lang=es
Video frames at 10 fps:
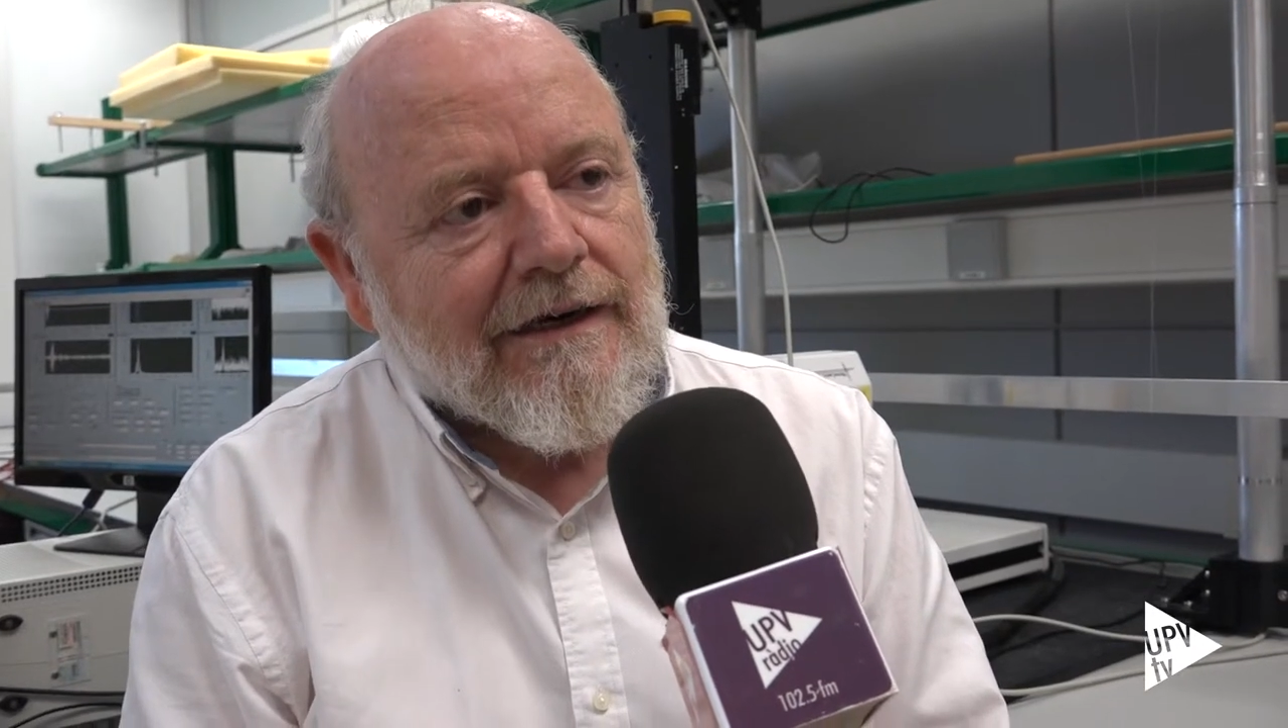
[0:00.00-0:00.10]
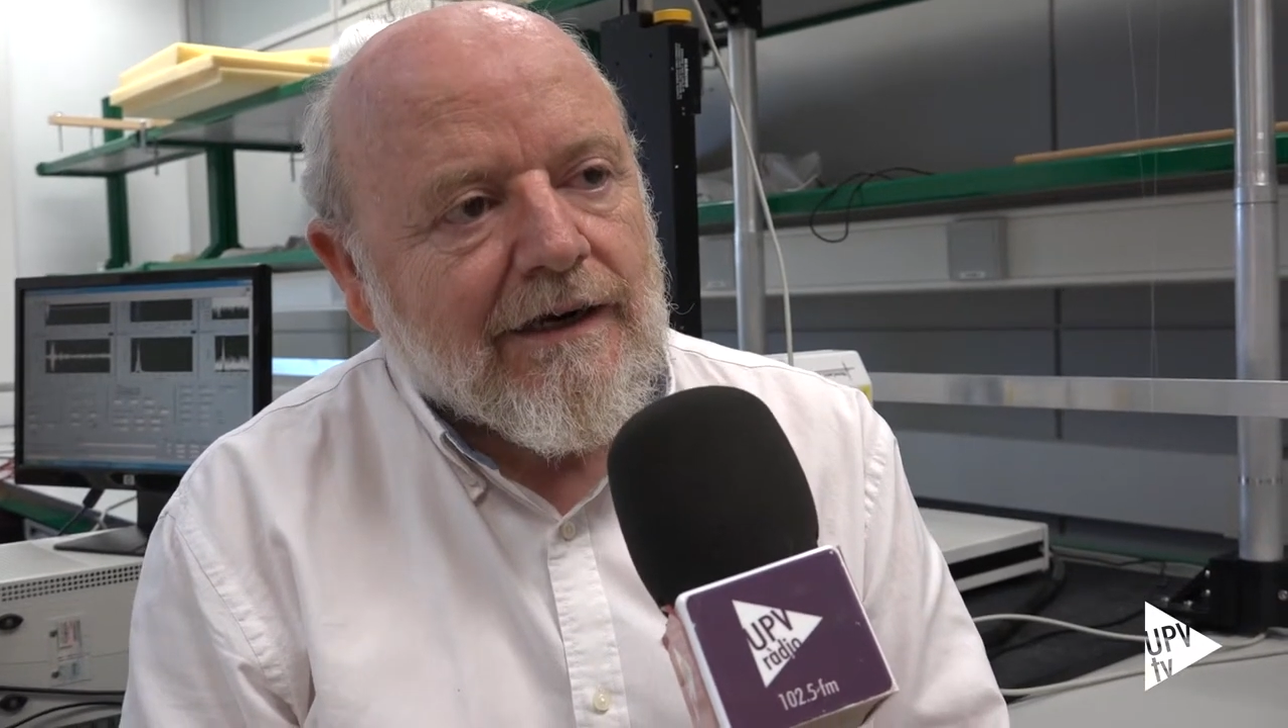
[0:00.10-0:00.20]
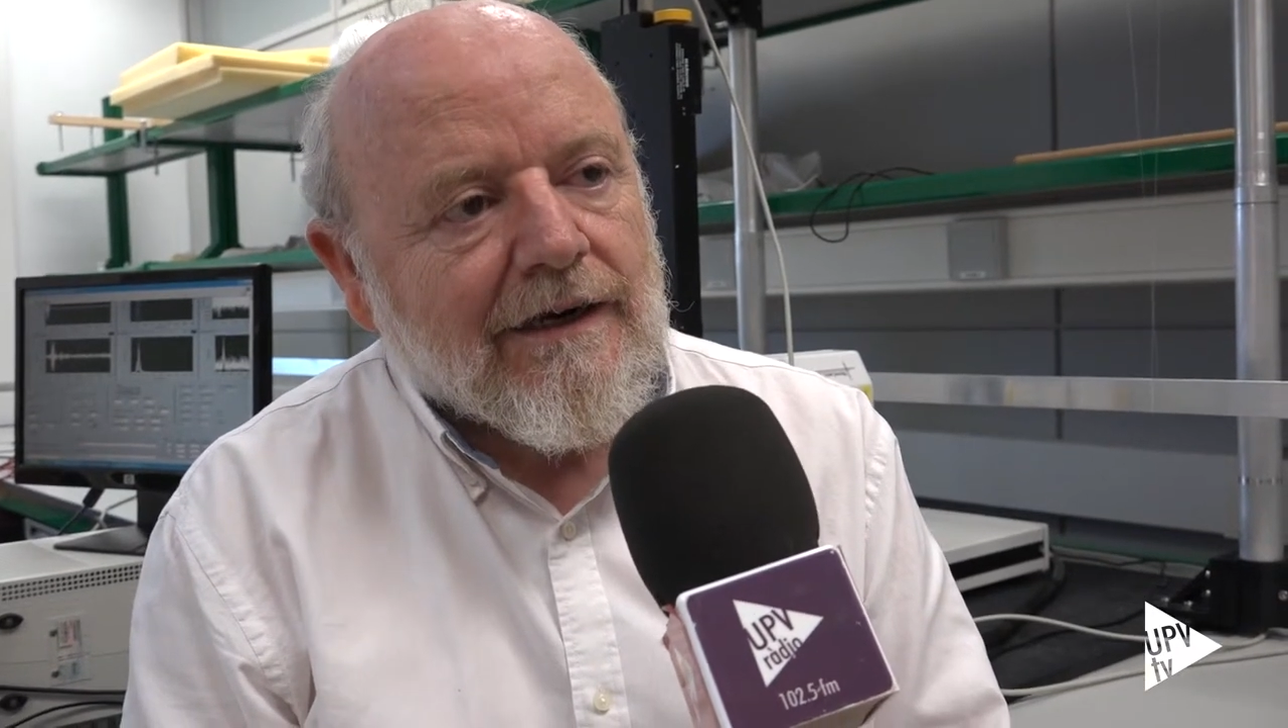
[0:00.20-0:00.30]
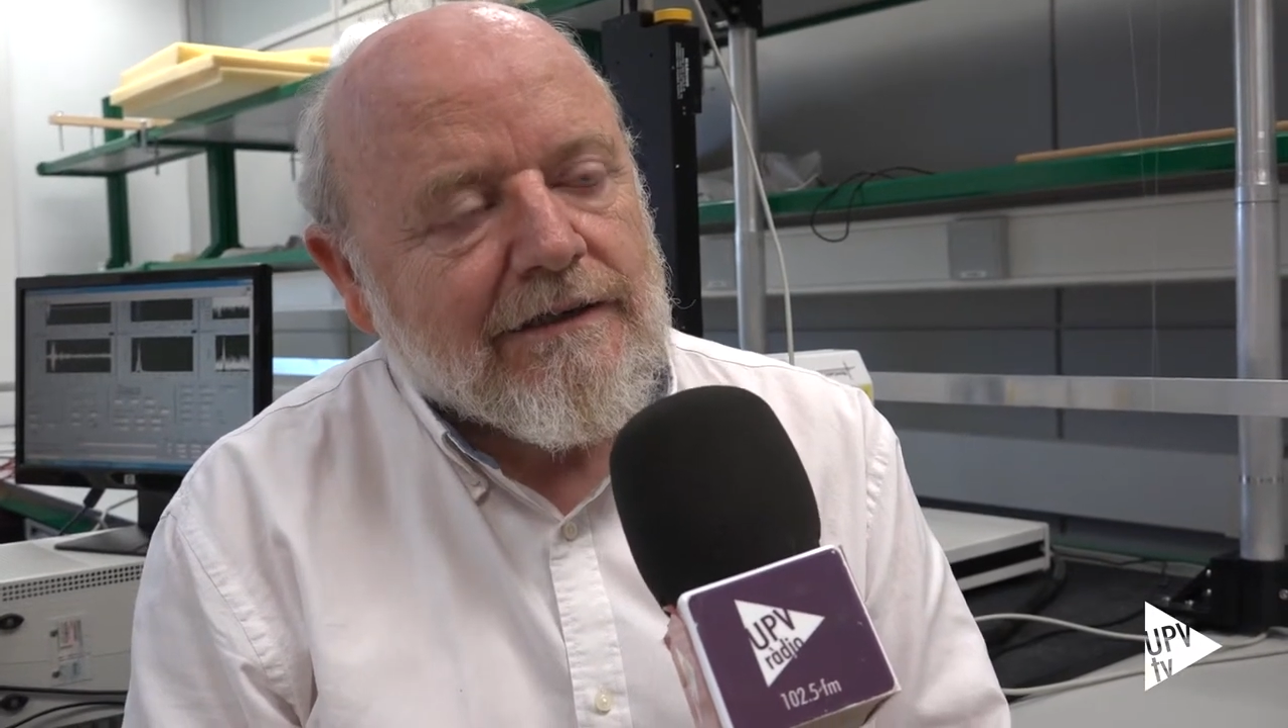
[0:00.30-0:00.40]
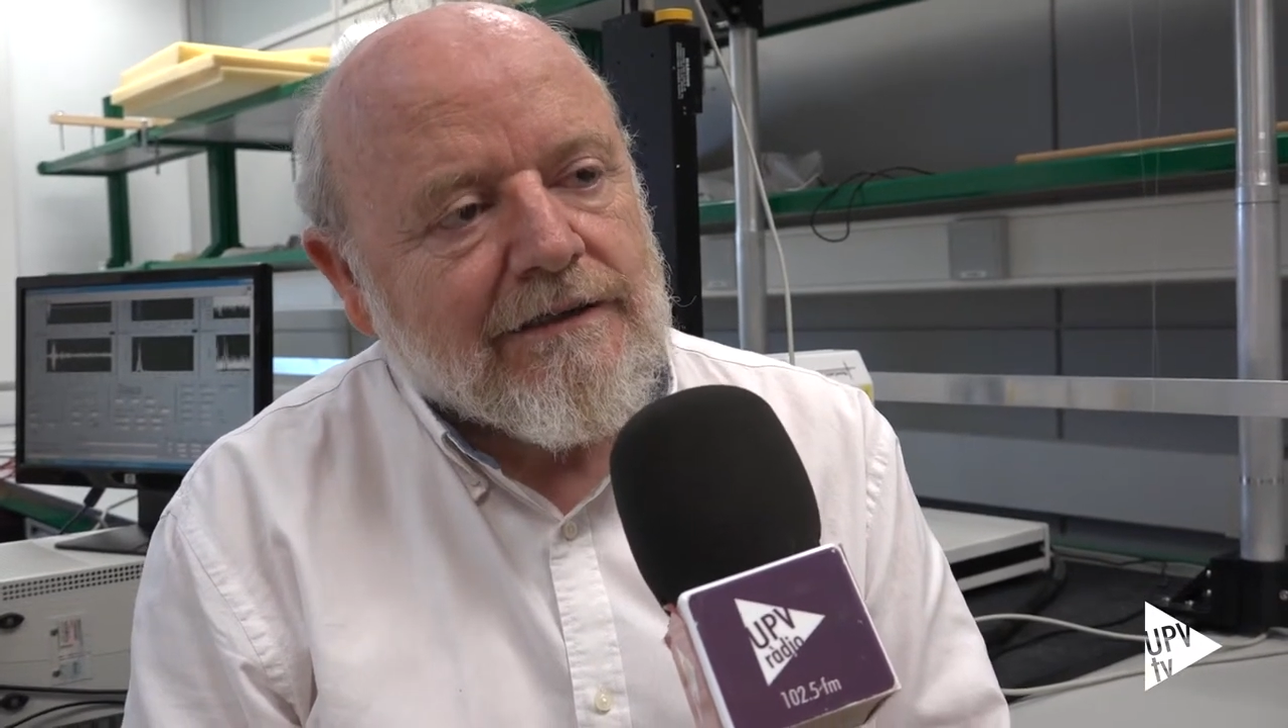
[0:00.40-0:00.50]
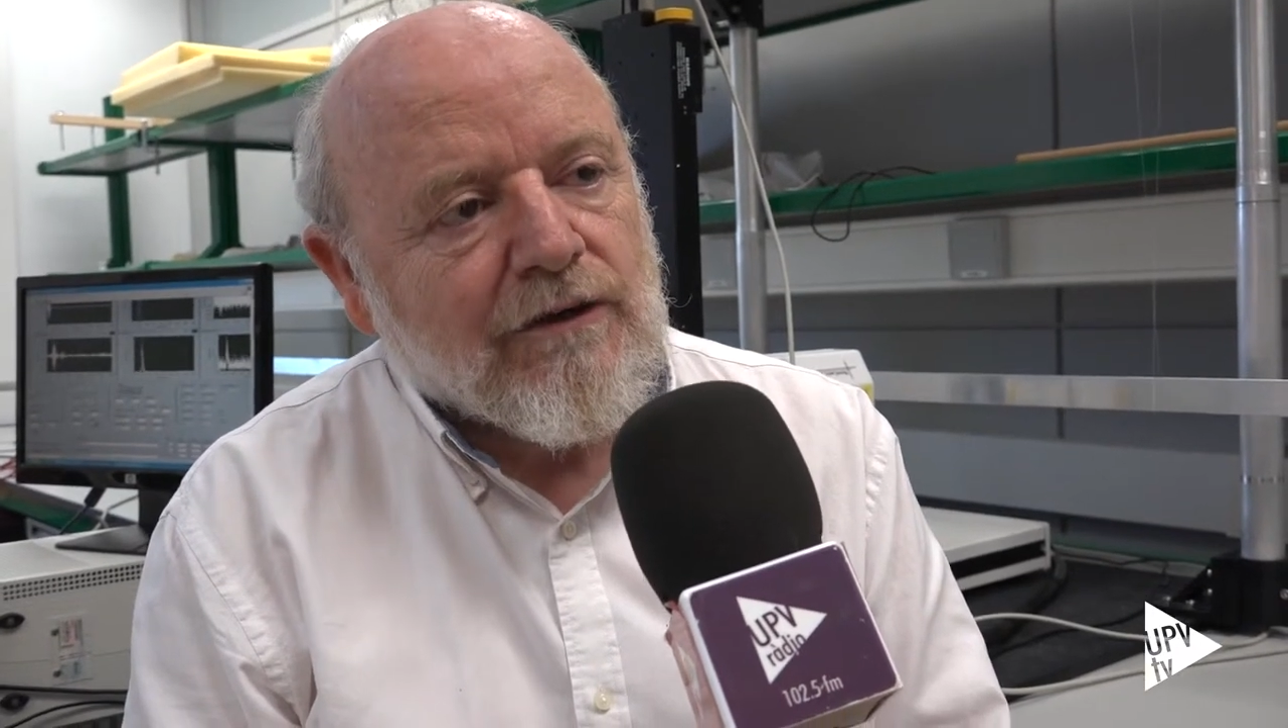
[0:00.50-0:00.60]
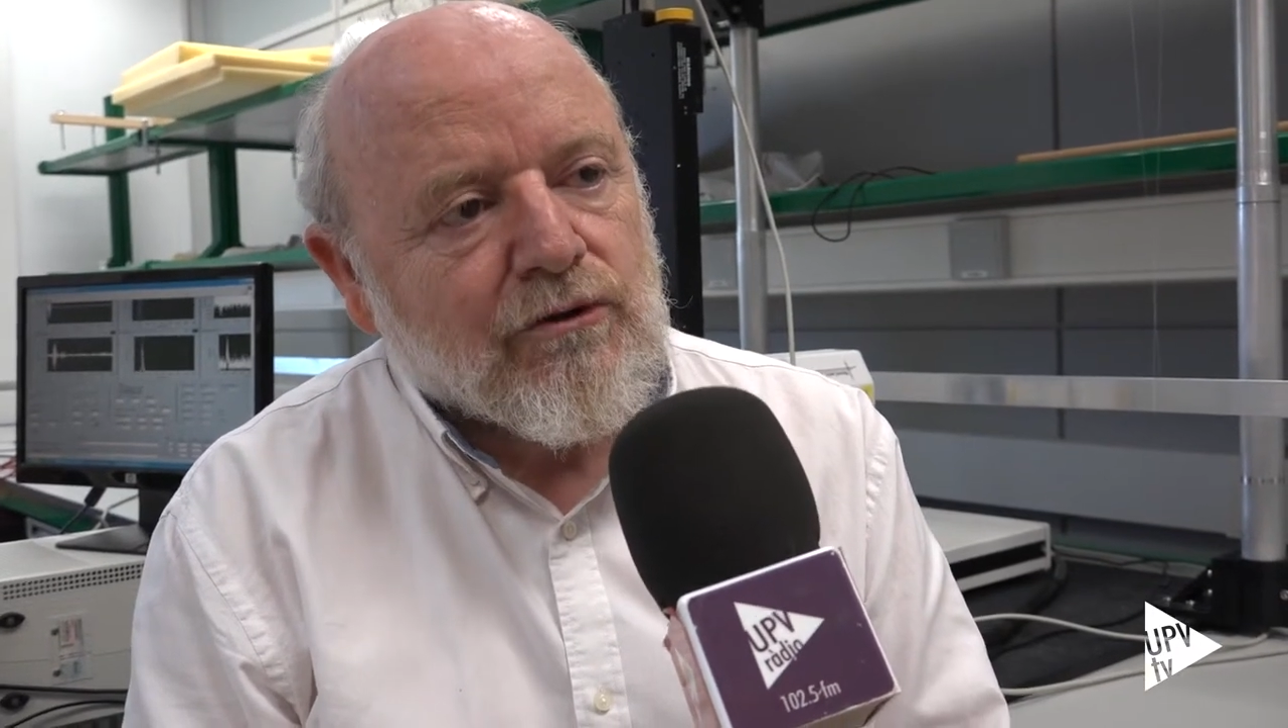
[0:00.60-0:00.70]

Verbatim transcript: real está